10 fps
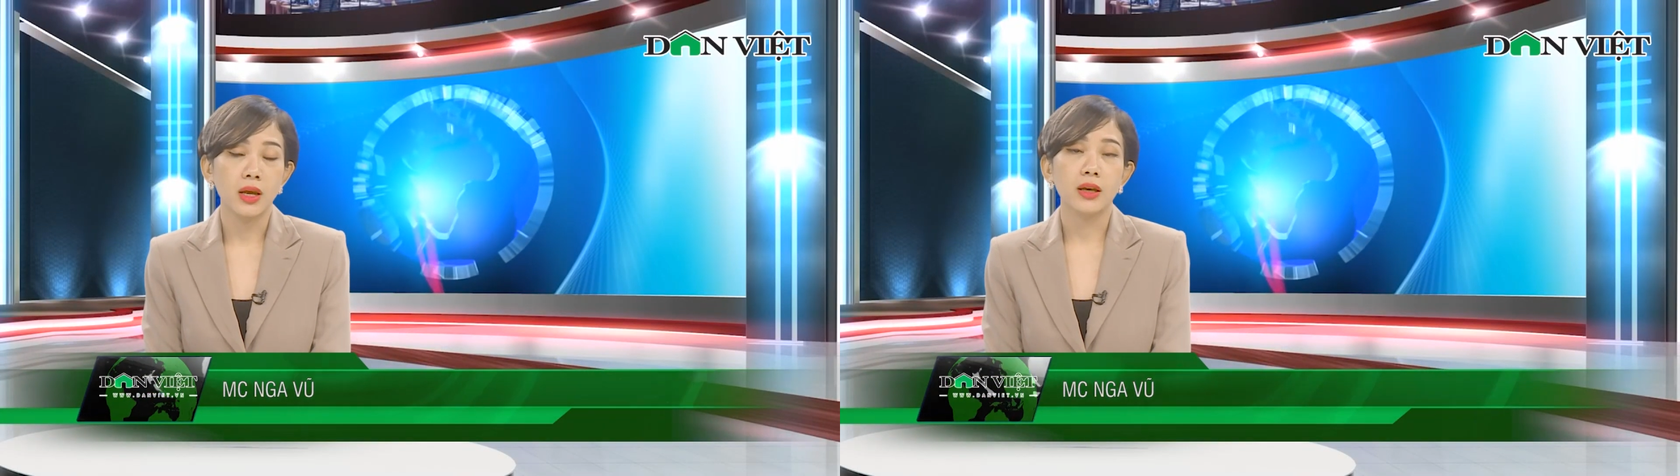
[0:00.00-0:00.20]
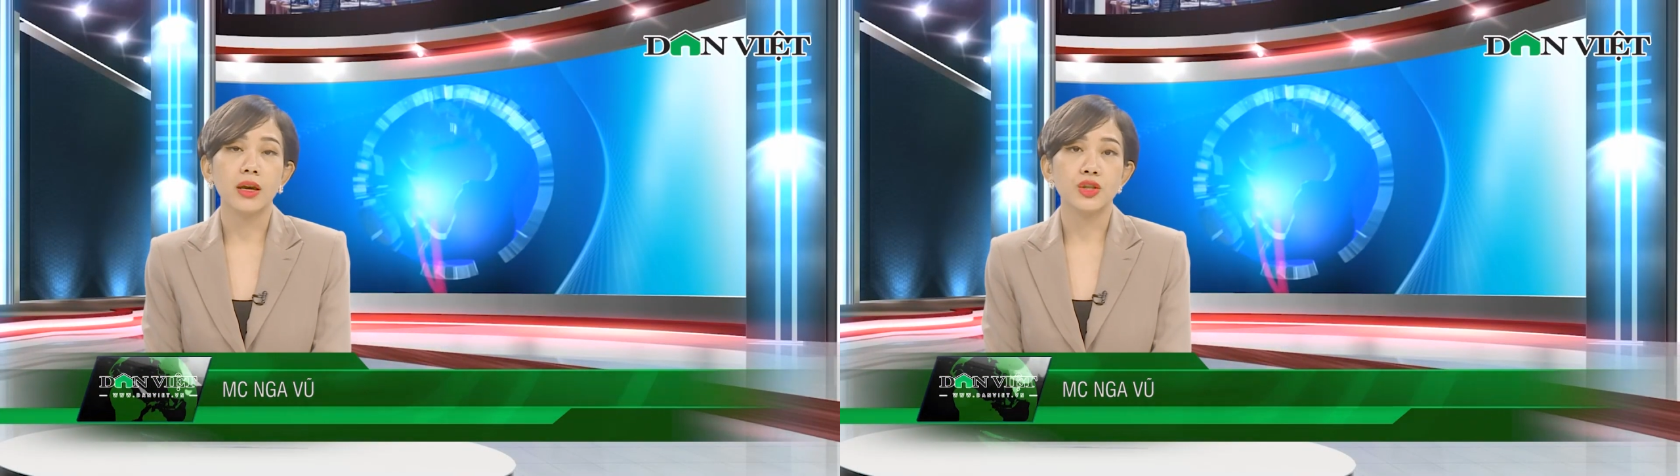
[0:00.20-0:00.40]

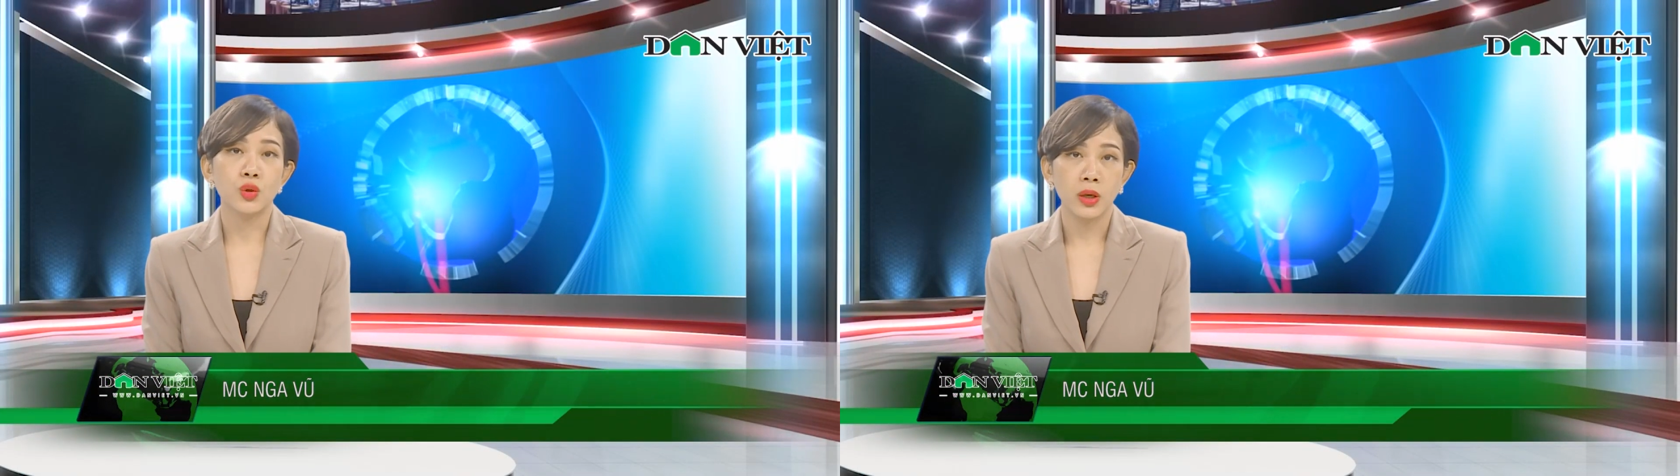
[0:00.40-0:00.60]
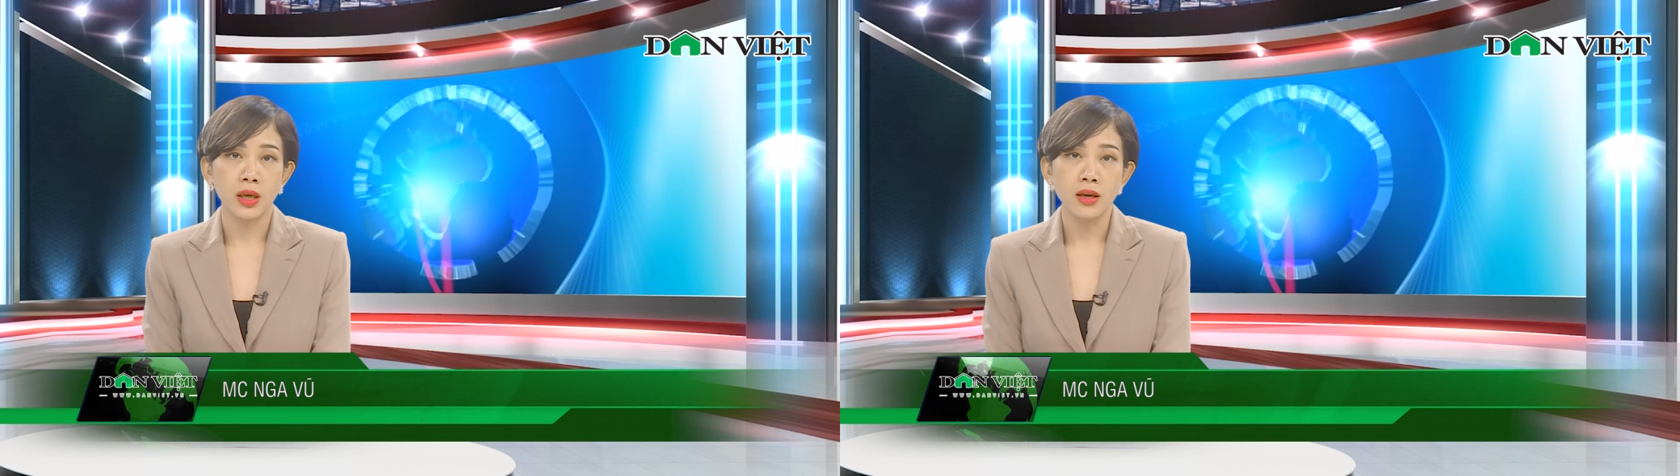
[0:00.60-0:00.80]
gây
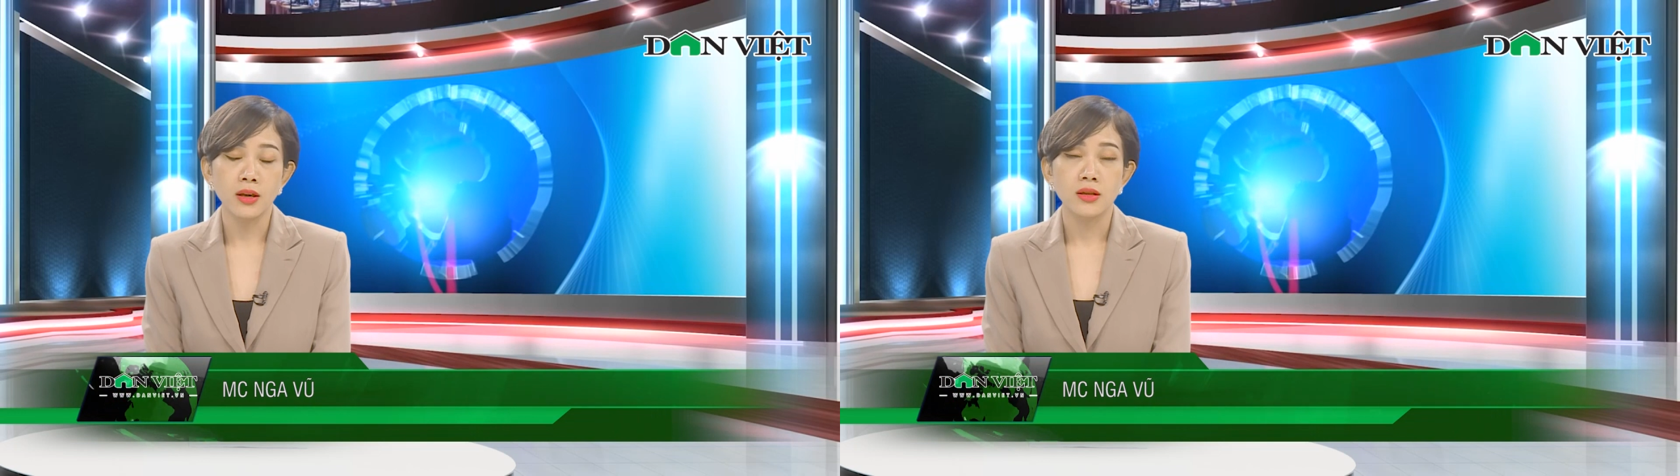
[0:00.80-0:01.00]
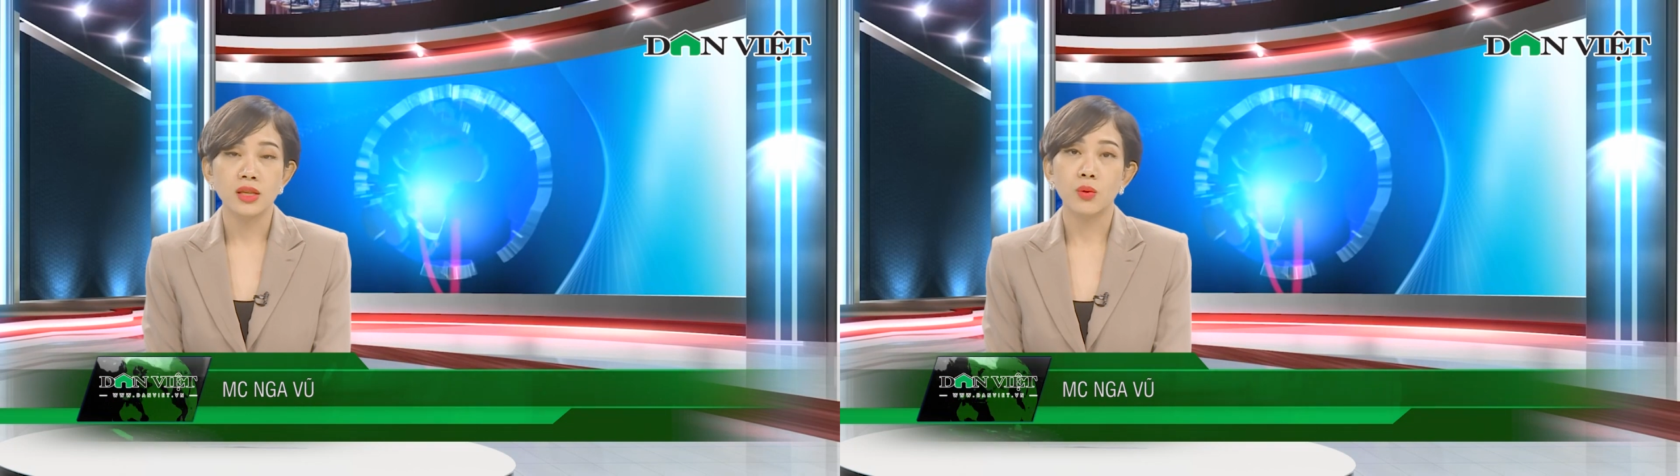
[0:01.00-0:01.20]
chú ý
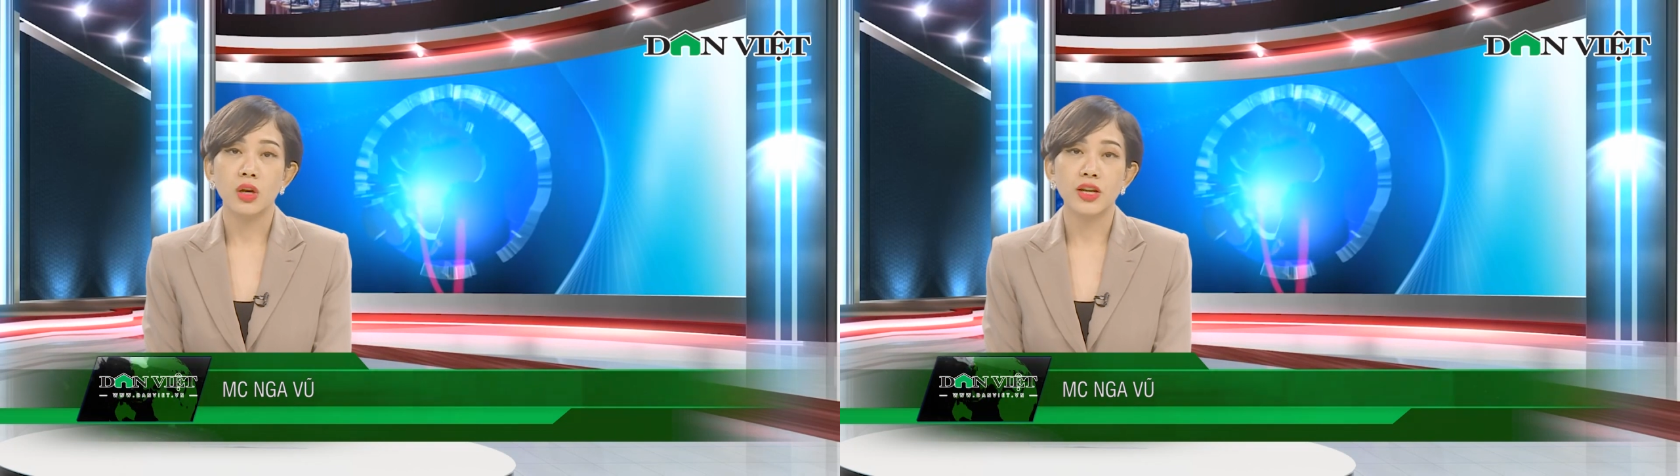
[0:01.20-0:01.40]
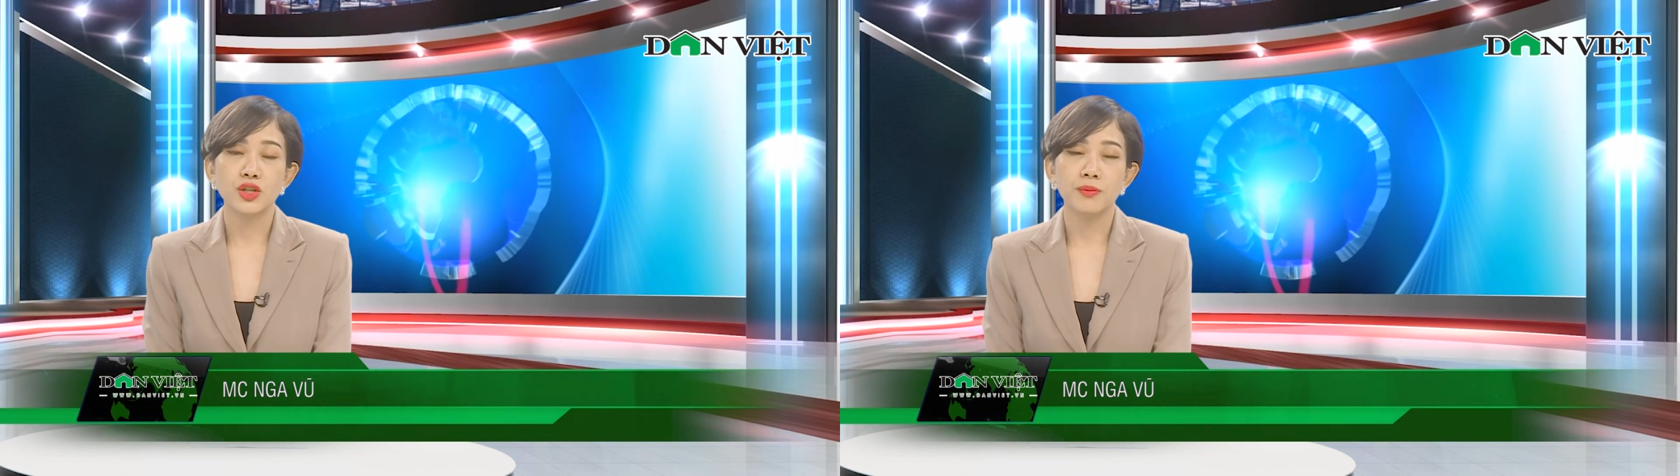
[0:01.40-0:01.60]
sau buổi
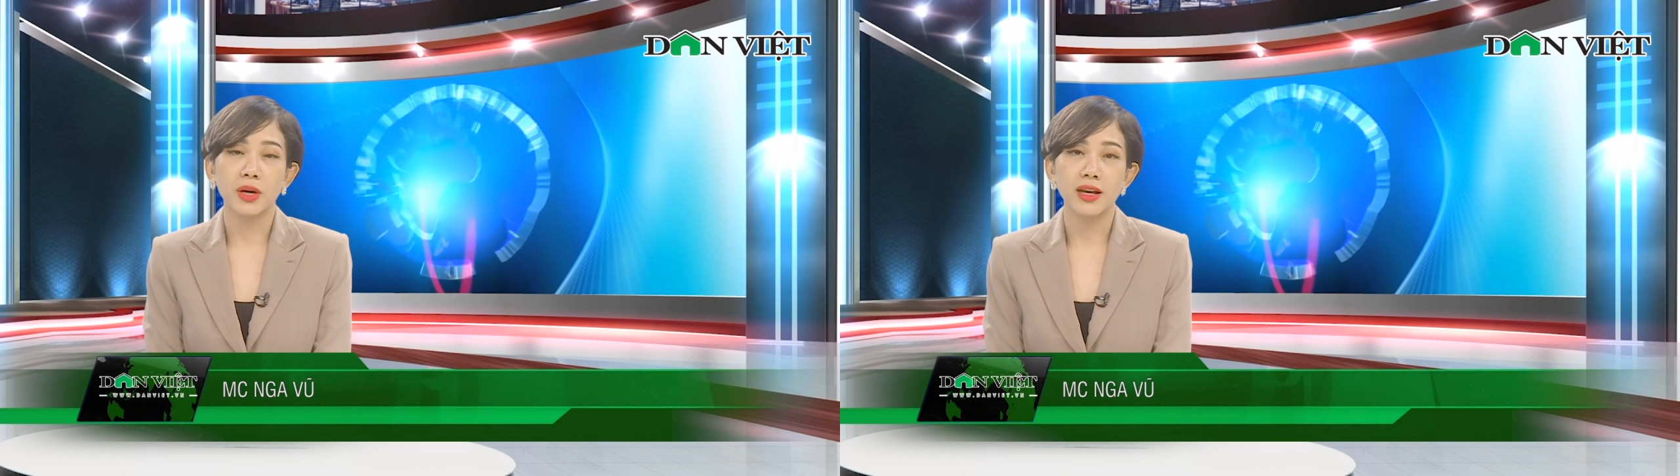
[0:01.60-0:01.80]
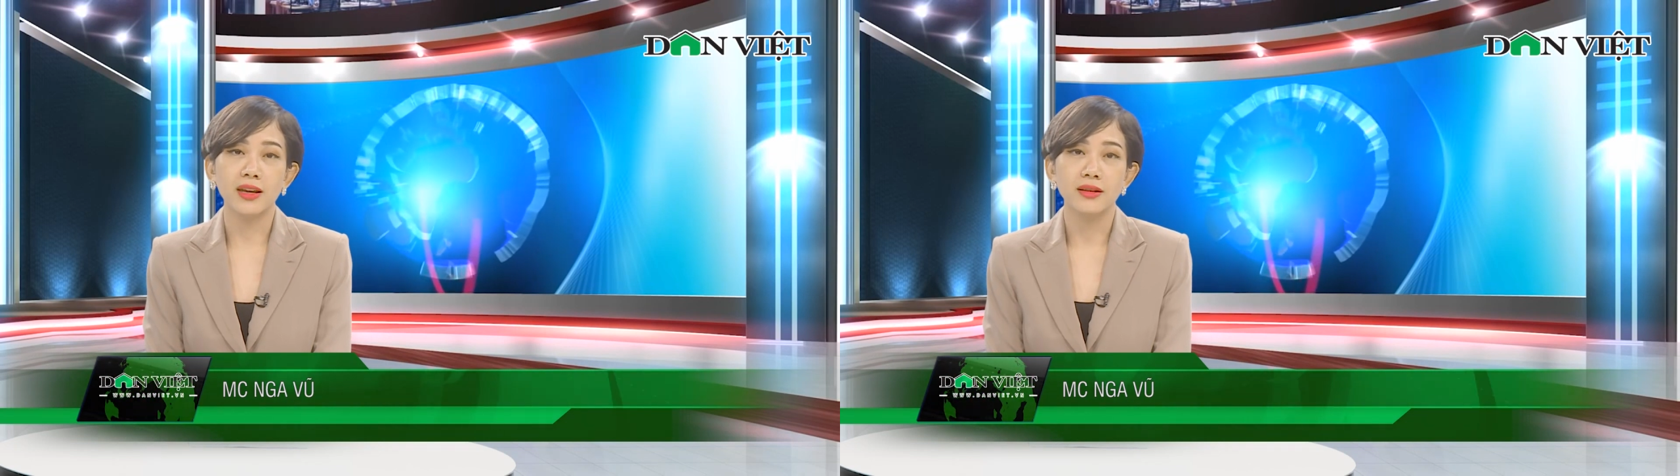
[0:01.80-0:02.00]
livestream
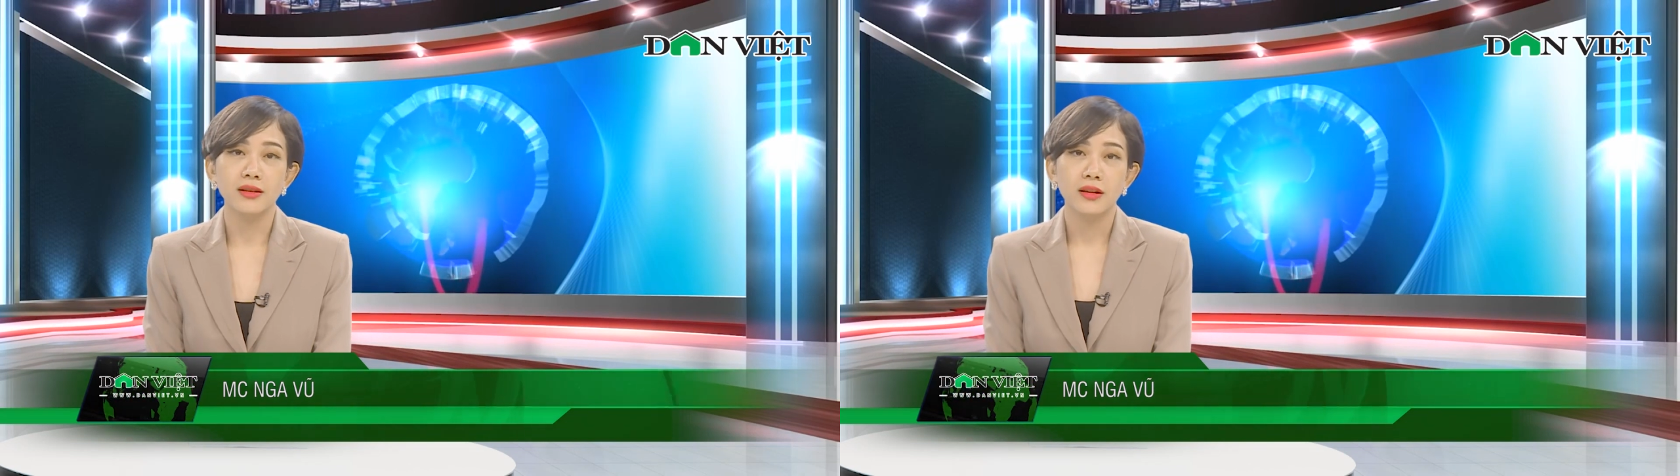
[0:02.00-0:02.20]
mới đây.